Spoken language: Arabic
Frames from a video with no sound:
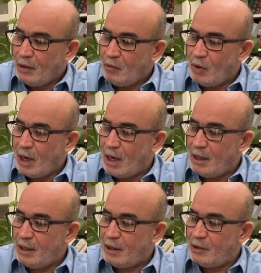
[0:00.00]

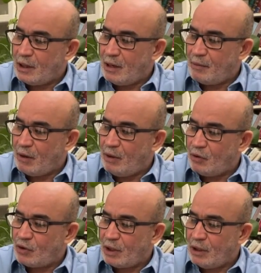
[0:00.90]
وللكتابة
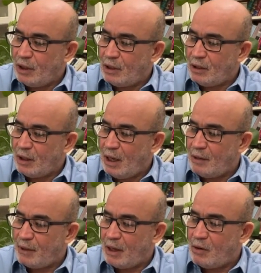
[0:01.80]
ولأسرته التي
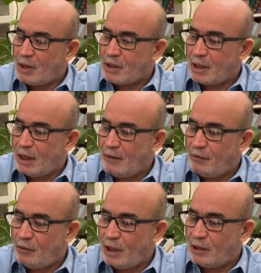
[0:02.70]
ضحى بها وهجرها
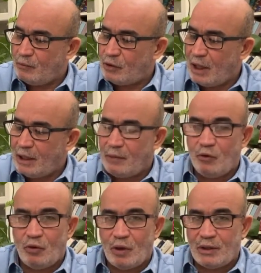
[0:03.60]
في الولايات المتحدة
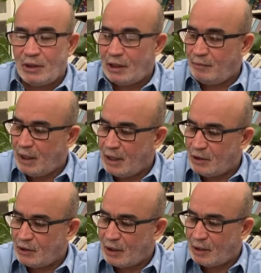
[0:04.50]
منذ أزيد من
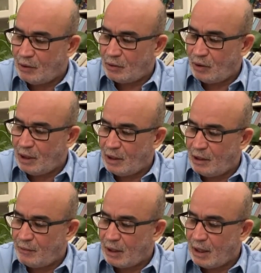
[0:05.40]
عشر سنوات والذي
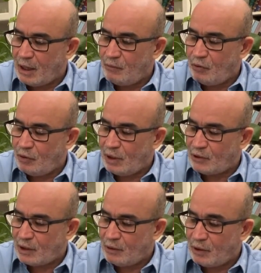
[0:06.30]
لم يراها منذ ثلاث
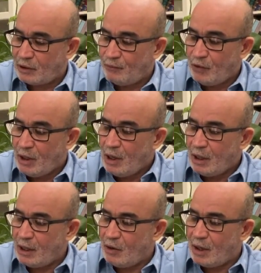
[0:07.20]
سنوات
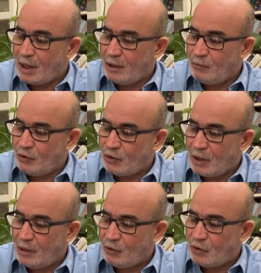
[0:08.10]
لأنه أراد
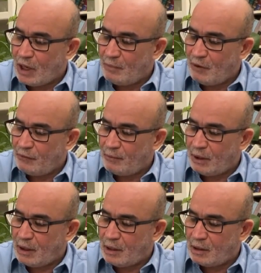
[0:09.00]
المساهمة في
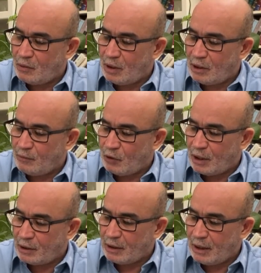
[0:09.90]
بناء دولة
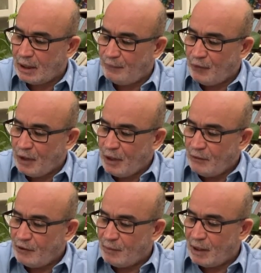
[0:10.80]
ديمقراطية
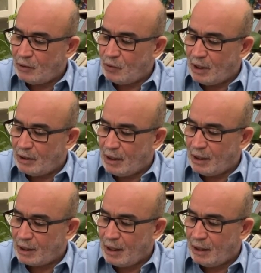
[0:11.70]
في بلد
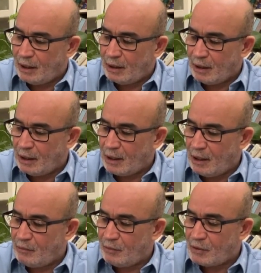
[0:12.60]
والديه الراحلين الله
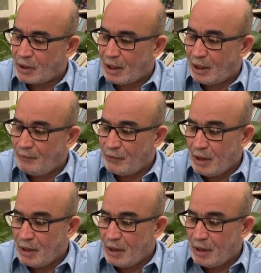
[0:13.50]
يرحمهم إن شاء الله